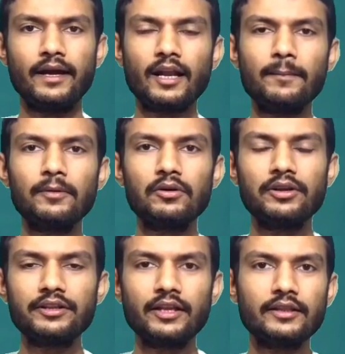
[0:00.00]
अगर आप
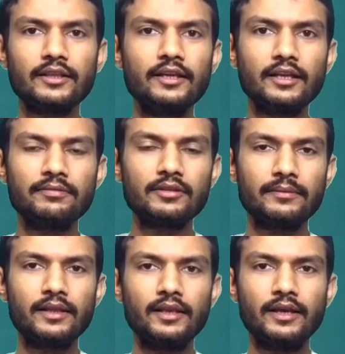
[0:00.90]
लोगों ने ये तीन टिप्स
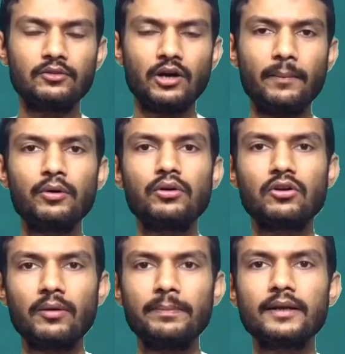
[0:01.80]
समझ लिया तो आप
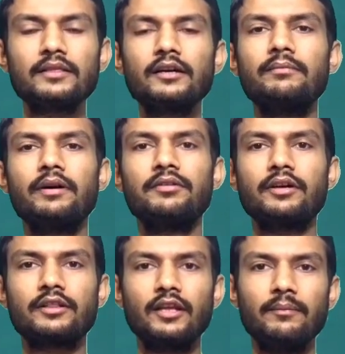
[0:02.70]
लोग टॉपर तक बन
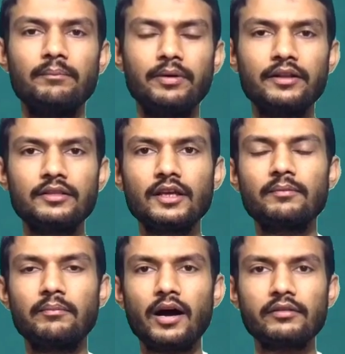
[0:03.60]
सकते हैं
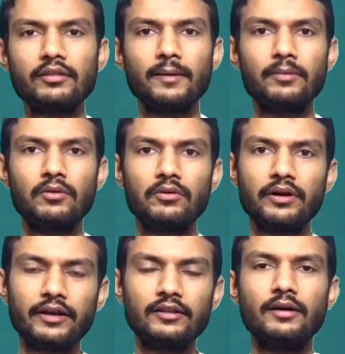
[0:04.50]
बेहतर मार्क्स आप
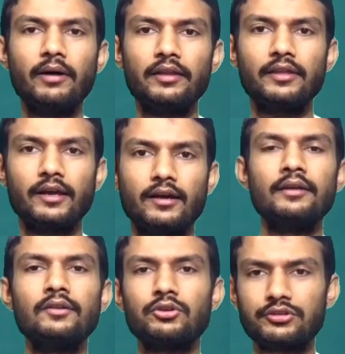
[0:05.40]
लोग का एकदम आ जाएगा
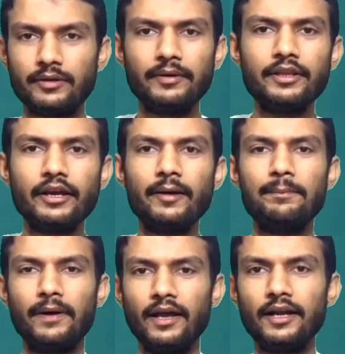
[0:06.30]
तो समझिएगा
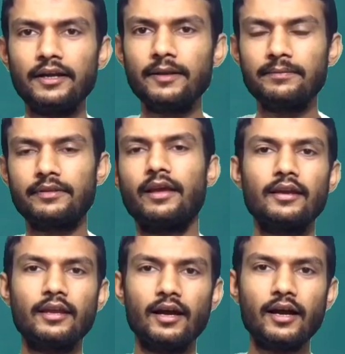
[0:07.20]
पहला टिप्स
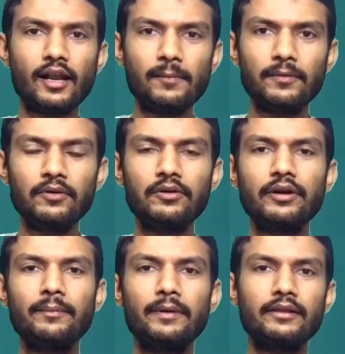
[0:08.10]
क्या है कि अगर आप
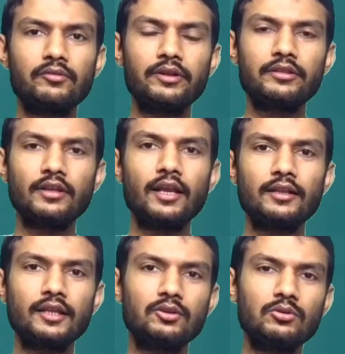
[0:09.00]
लोगों के पास क्वेश्चन
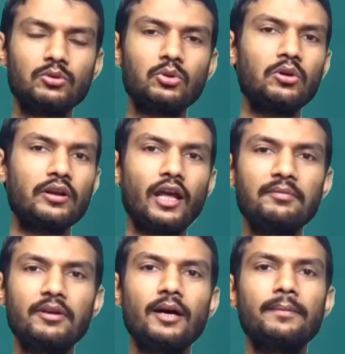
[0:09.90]
आता है तो दो
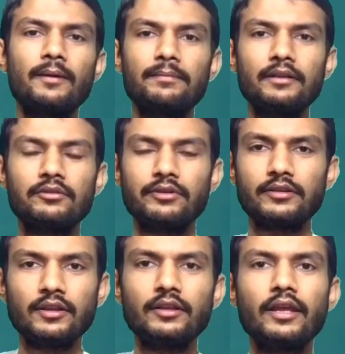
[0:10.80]
टाइप का आपके पास
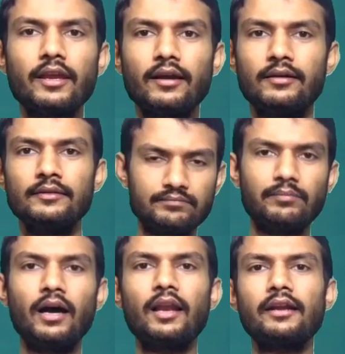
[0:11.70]
क्वेश्चन दिखेगा
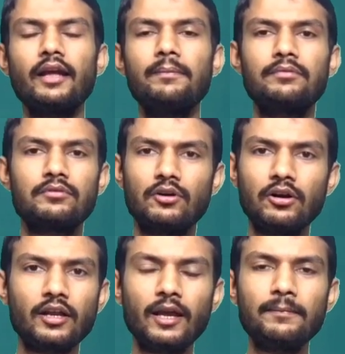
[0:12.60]
पहला टाइप
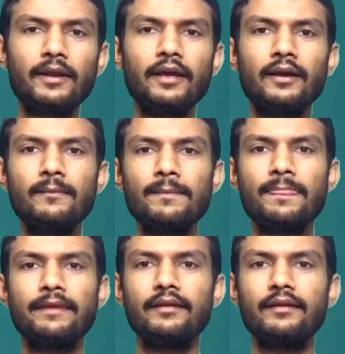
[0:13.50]
शॉर्ट टाइप रहेगा